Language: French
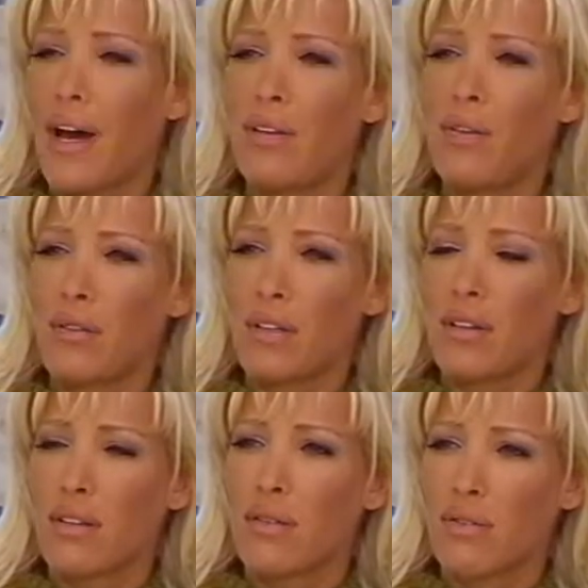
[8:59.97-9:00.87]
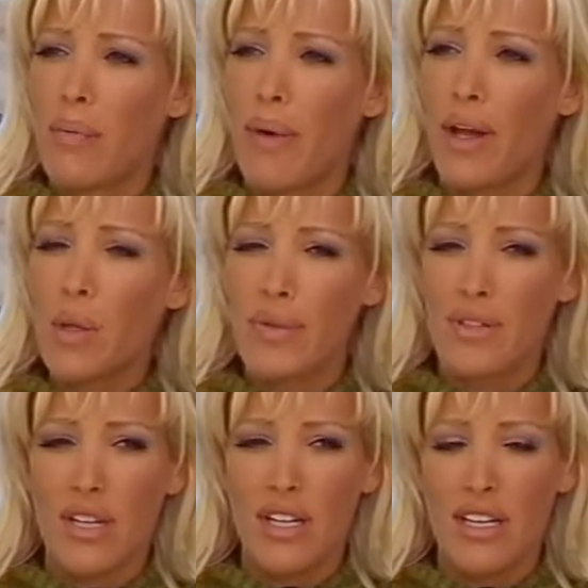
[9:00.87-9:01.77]
devient parano, oh. ouais. On devient
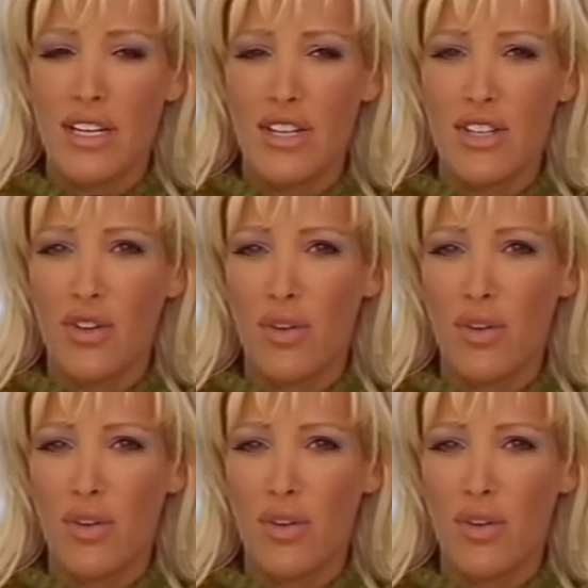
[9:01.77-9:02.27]
parano parce que les,